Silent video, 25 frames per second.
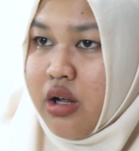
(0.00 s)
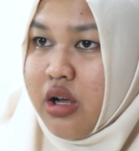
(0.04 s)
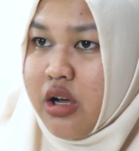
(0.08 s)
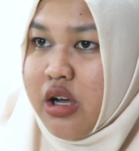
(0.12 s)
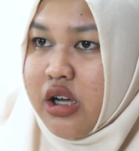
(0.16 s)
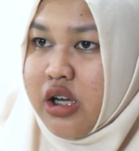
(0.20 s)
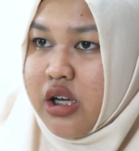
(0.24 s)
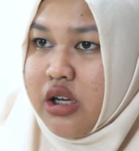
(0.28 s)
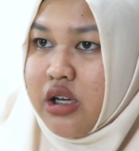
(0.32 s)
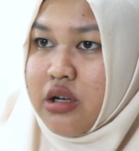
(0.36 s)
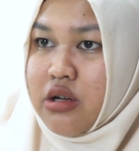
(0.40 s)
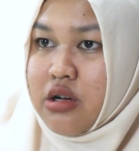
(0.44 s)

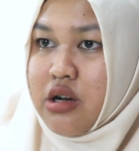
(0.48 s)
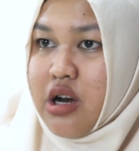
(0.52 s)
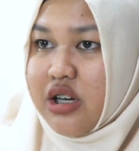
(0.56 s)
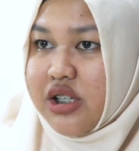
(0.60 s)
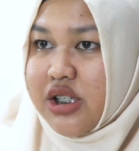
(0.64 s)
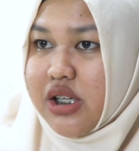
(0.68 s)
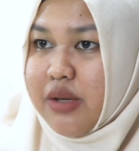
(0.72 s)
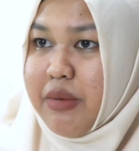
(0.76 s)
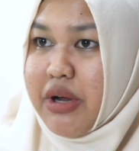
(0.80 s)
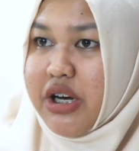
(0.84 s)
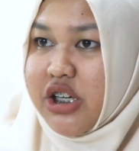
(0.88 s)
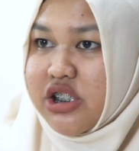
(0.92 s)
uh,
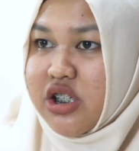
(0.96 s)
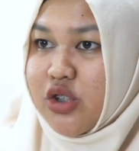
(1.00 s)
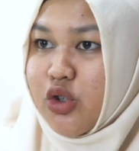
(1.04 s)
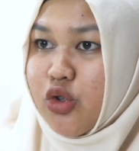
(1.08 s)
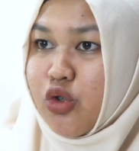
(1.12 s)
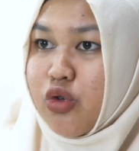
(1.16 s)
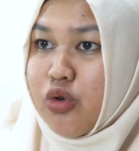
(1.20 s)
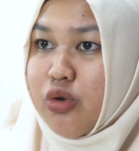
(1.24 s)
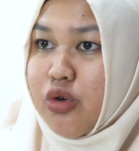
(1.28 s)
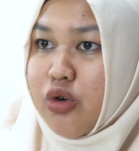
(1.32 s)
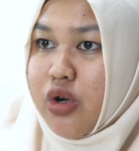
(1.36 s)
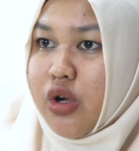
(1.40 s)
rasa manisnya
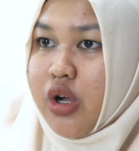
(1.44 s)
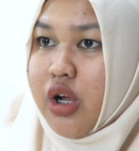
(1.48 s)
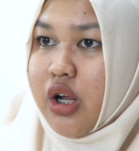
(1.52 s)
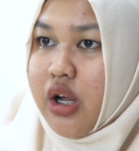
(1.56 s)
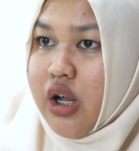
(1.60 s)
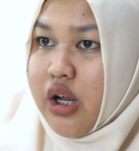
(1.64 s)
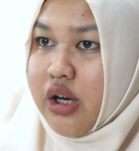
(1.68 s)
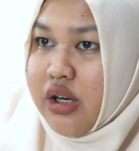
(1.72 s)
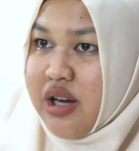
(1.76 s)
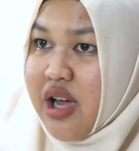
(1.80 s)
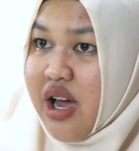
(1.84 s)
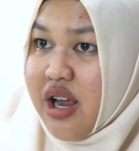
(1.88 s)
tuh
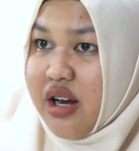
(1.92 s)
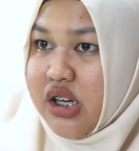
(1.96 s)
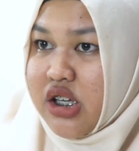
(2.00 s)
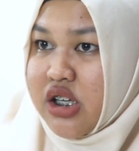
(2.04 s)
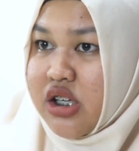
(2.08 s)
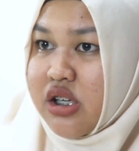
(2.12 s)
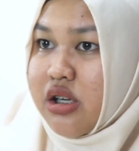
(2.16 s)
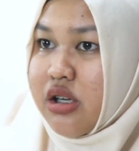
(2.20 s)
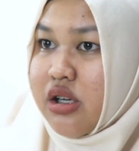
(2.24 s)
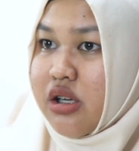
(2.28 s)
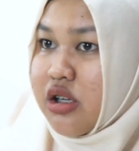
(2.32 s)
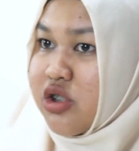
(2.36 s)

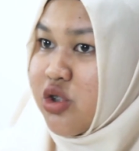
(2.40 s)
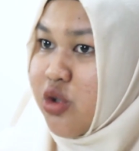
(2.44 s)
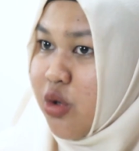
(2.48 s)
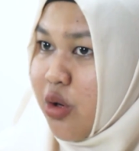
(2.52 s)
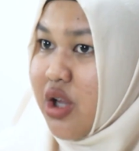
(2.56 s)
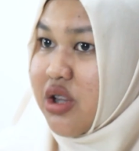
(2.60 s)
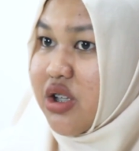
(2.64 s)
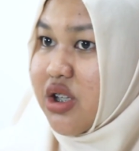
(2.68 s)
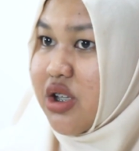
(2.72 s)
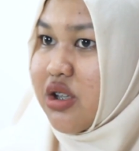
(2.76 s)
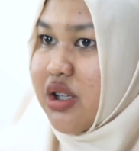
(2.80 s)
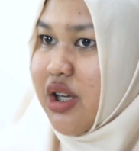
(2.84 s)
dari
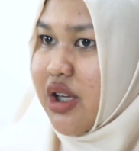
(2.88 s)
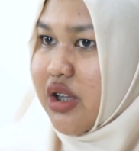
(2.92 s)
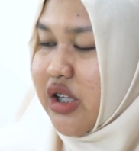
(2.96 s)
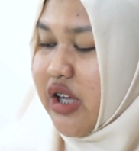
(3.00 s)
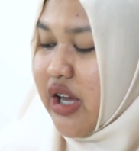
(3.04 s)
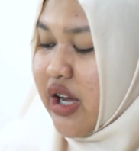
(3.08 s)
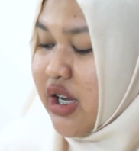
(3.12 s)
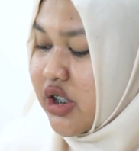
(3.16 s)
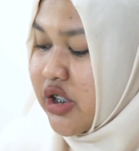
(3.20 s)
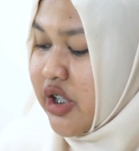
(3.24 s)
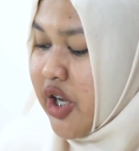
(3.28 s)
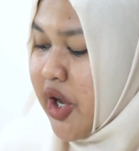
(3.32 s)
coklat KitKatnya
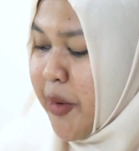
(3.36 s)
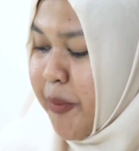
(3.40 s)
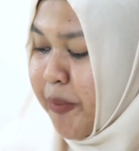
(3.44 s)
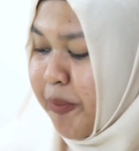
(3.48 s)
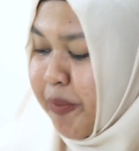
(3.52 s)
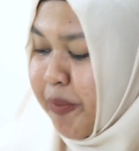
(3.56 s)
aja.